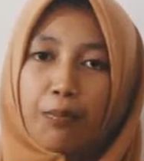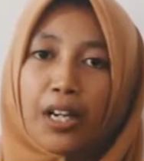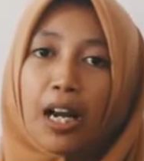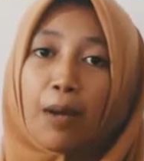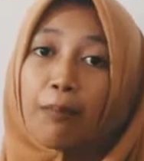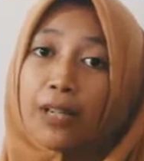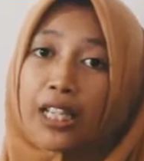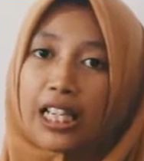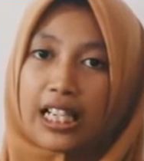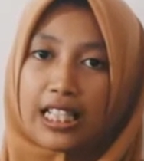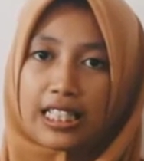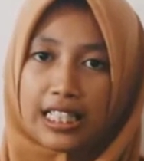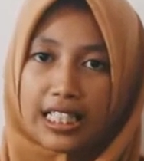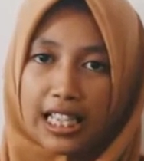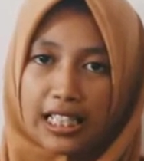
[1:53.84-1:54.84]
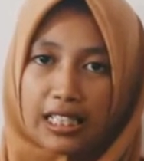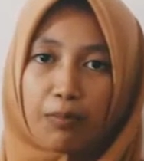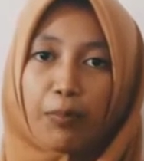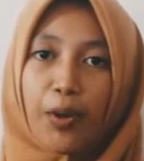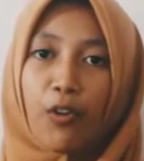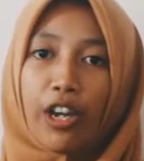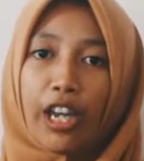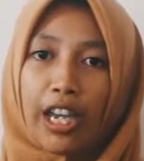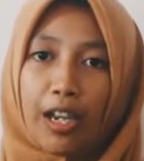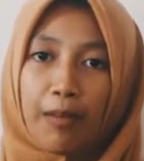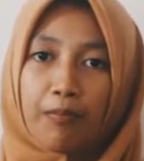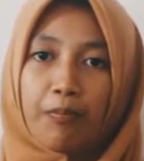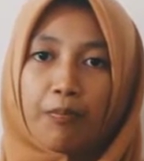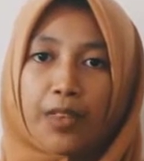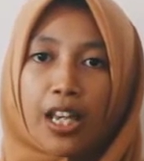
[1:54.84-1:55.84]
pengaplikasian
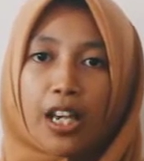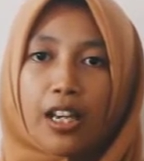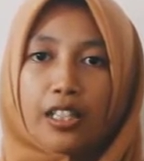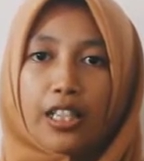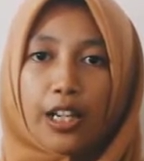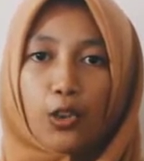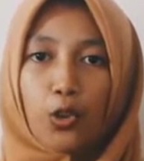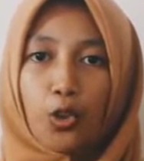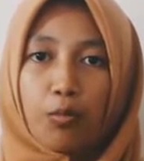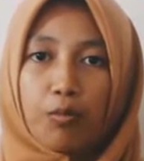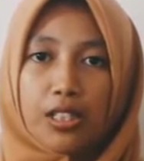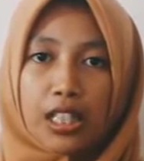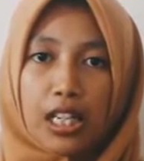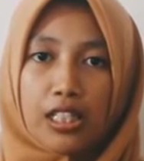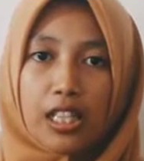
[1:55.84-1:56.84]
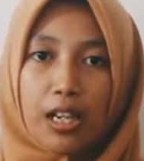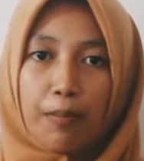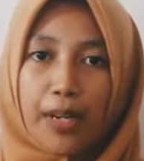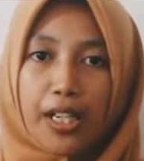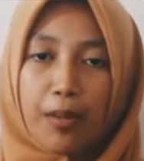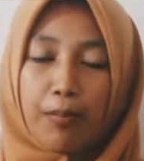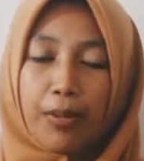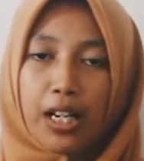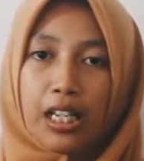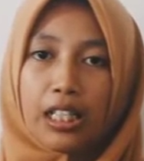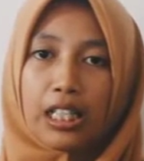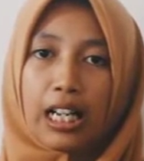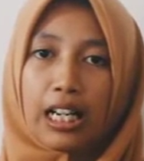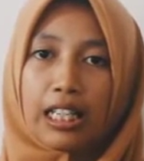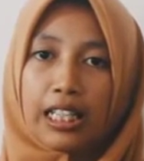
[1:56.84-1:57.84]
PWM, yaitu misalnya pada
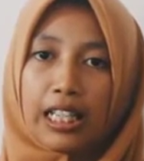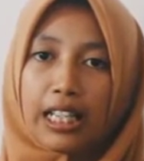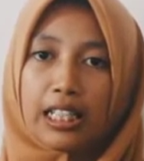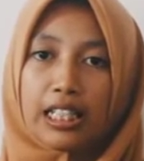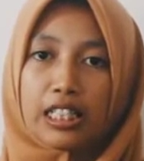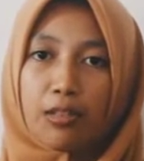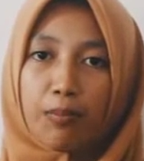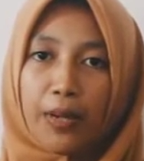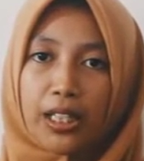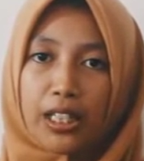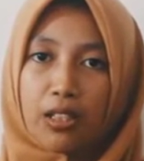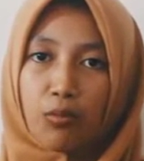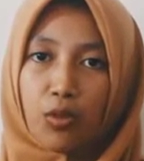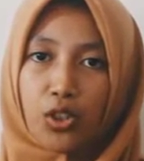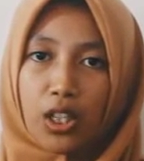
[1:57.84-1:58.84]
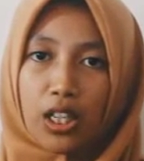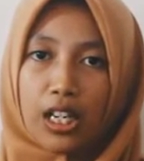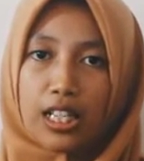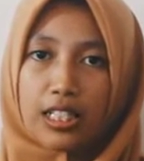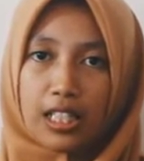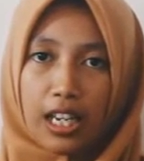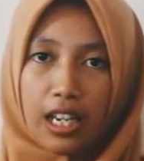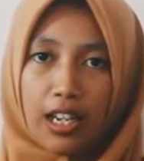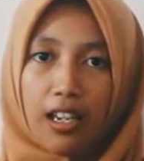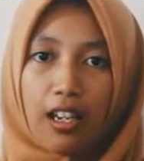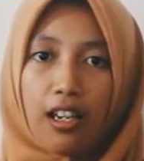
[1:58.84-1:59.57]
pengendalian kecepatan motor DC,